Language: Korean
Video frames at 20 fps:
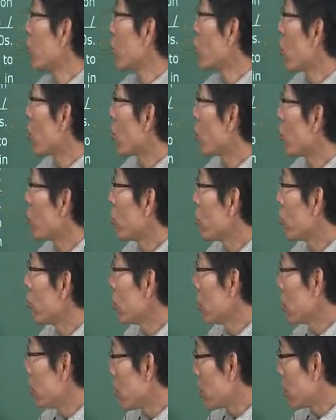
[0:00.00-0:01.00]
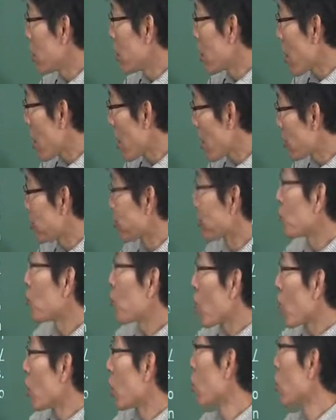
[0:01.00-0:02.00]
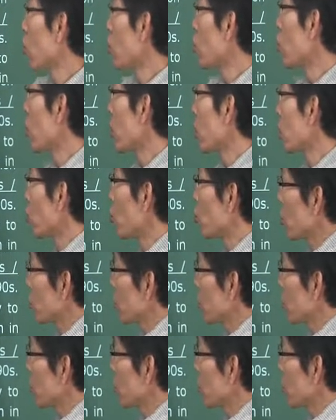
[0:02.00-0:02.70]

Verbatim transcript: 가지고 하고 있는 일들이라 정보를 가지고